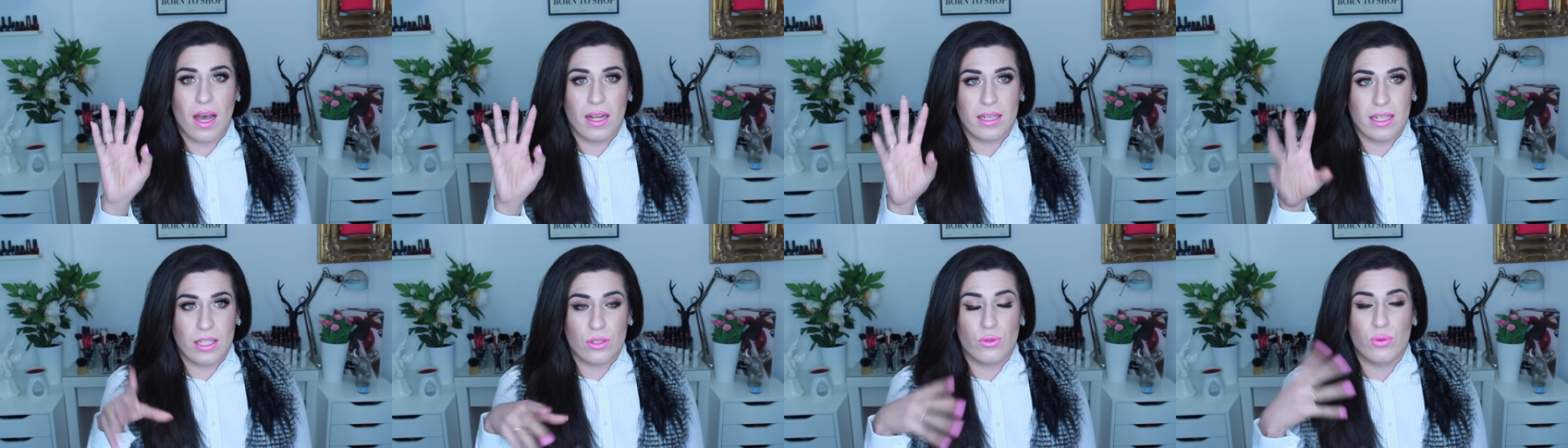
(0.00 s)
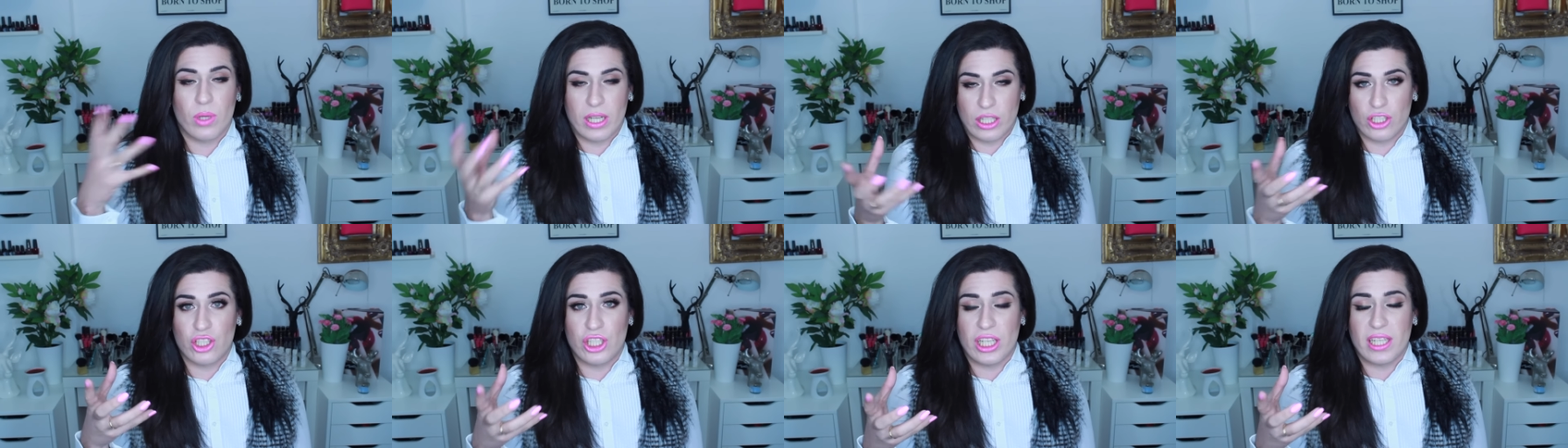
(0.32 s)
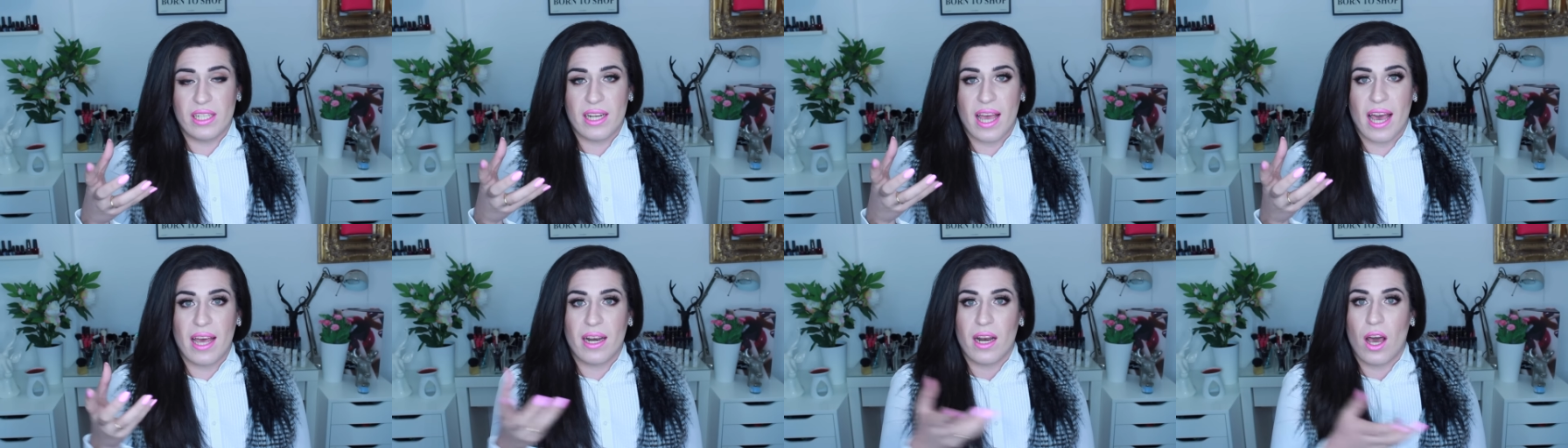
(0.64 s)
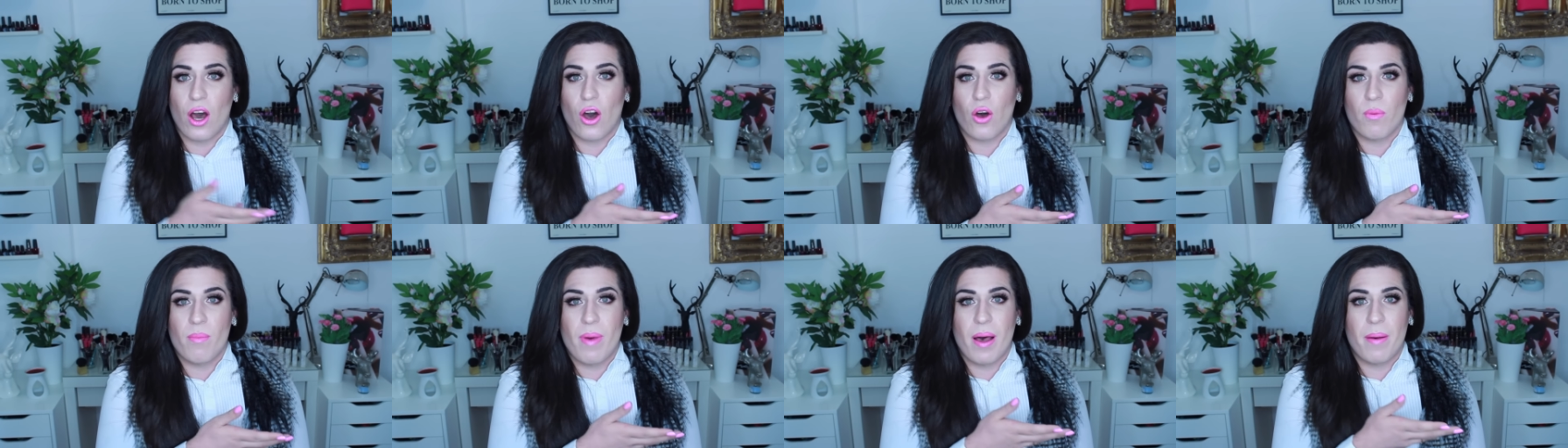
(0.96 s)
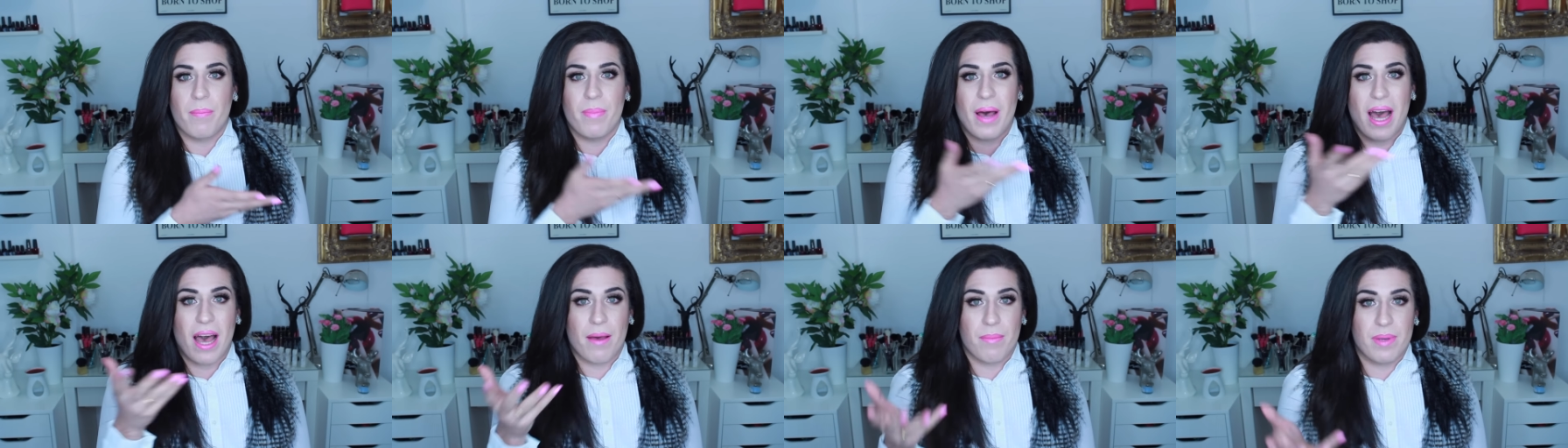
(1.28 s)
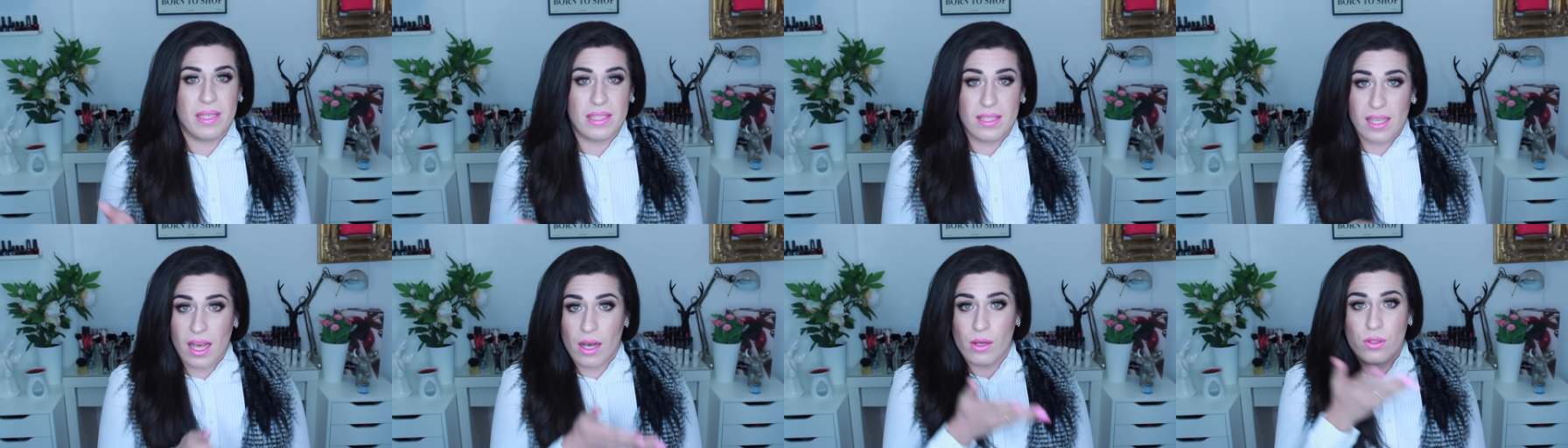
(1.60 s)
dazu entschieden hat, auch mal
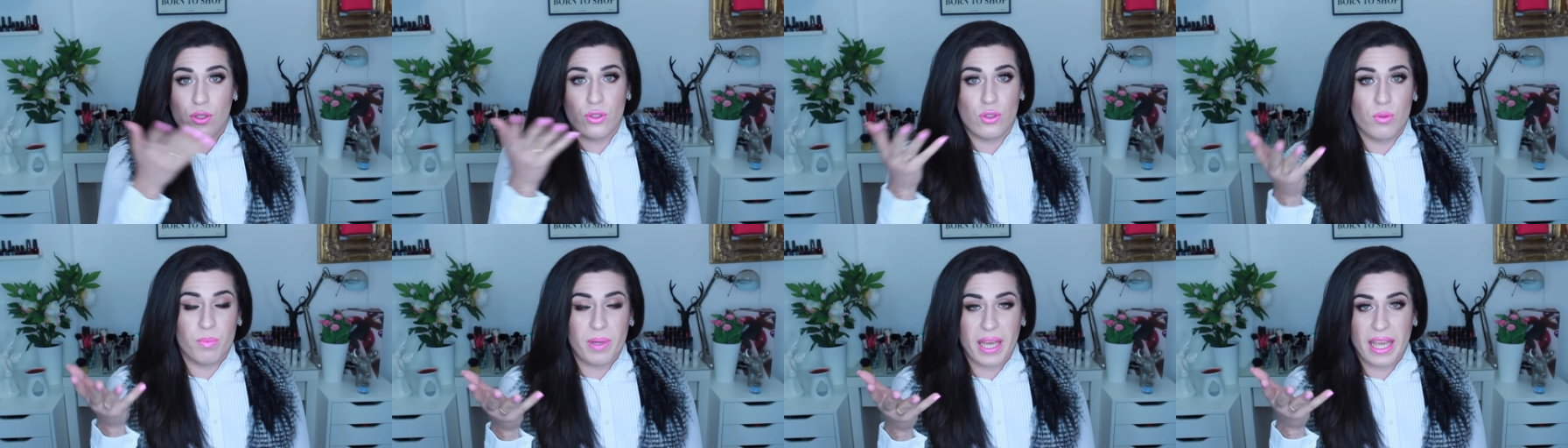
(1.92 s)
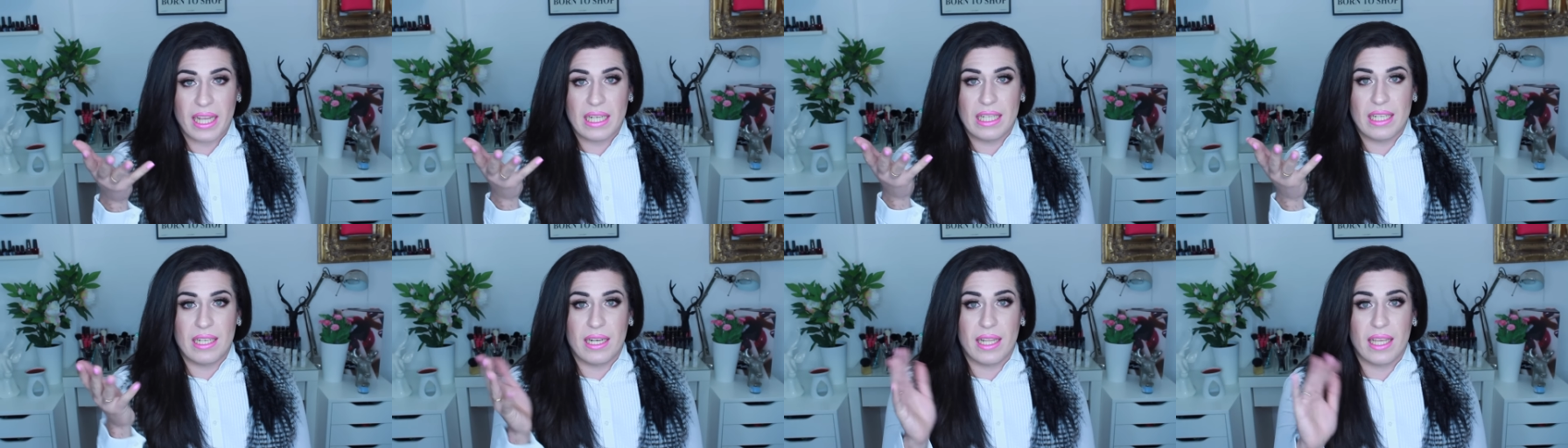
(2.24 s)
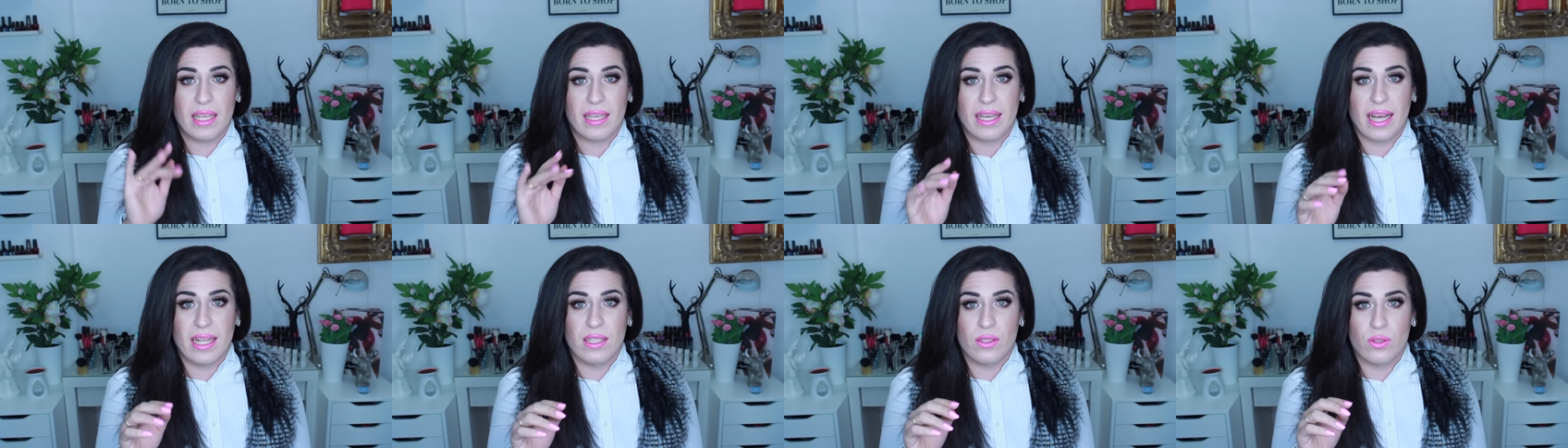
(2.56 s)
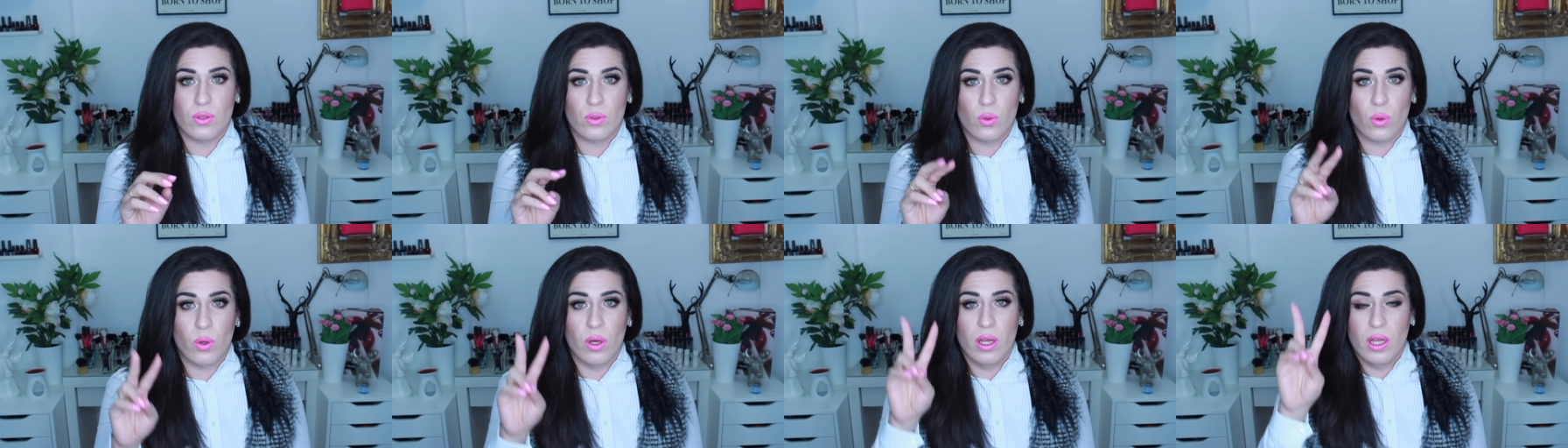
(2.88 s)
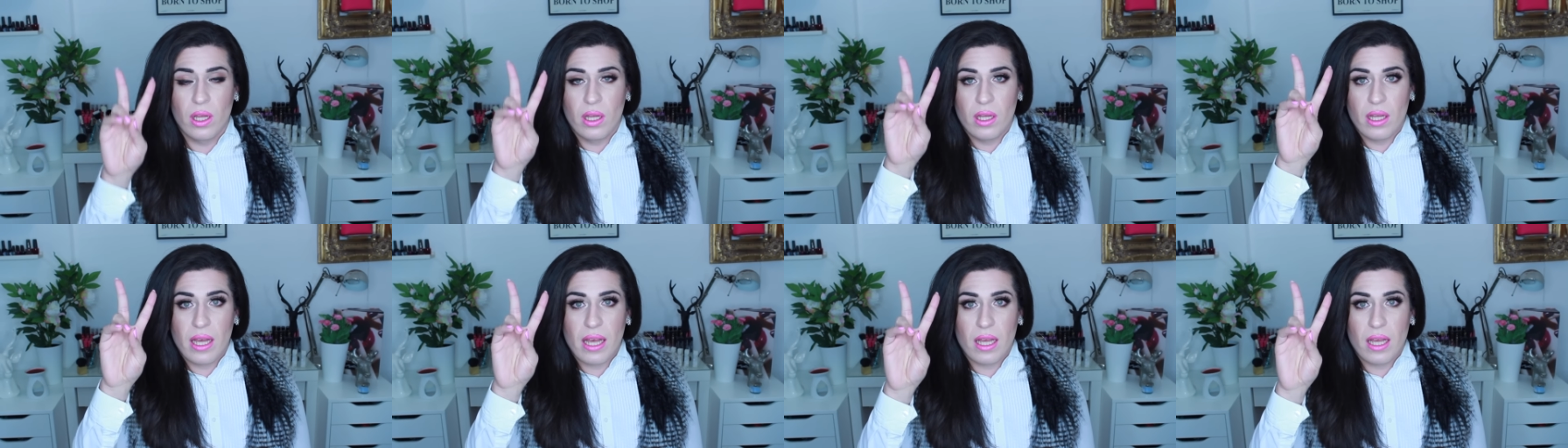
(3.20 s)
Barbies rauszubringen, die nicht ganz so